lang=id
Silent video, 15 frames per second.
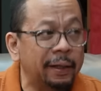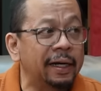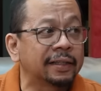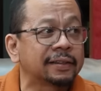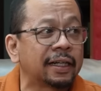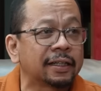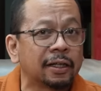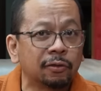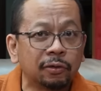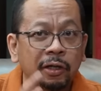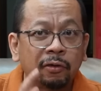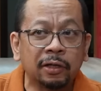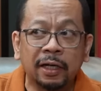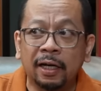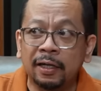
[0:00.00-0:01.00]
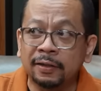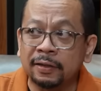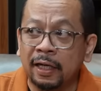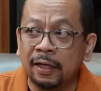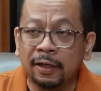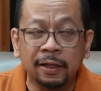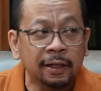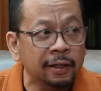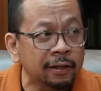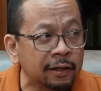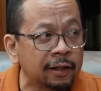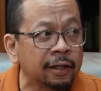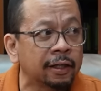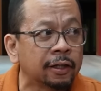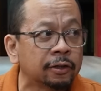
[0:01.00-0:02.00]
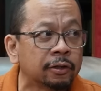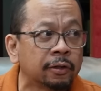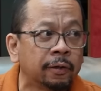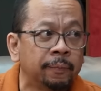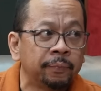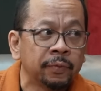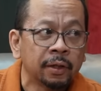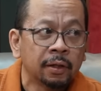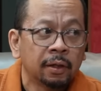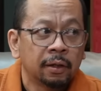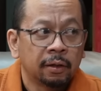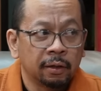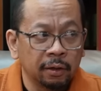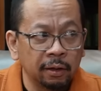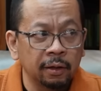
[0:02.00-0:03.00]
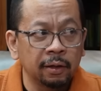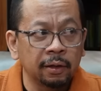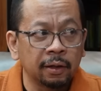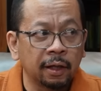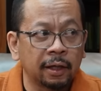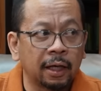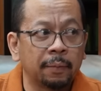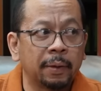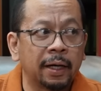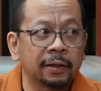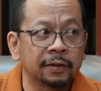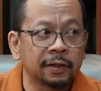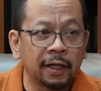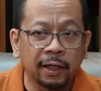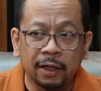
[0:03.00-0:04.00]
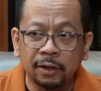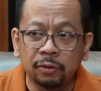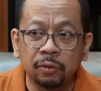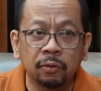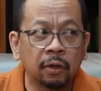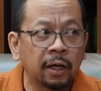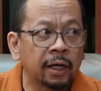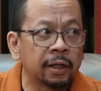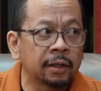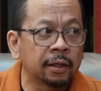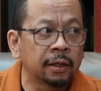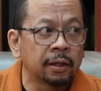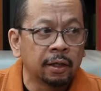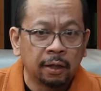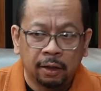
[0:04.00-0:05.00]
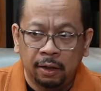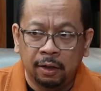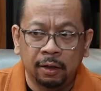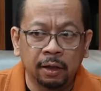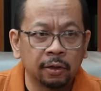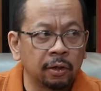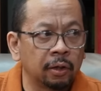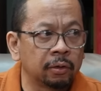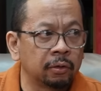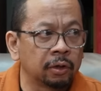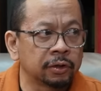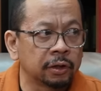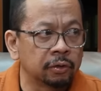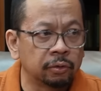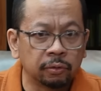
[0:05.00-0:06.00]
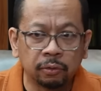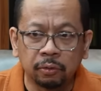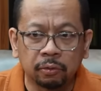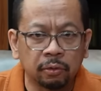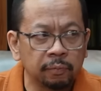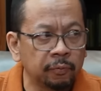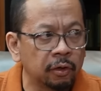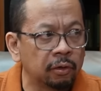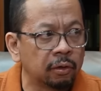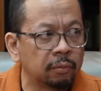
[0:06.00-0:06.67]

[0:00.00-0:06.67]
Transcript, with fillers: berdasarkan undang-undang ada sekarang ini gitu. Iya masih berlaku. Iya dalam hati saya heran juga ini. Ini dosen hukum kok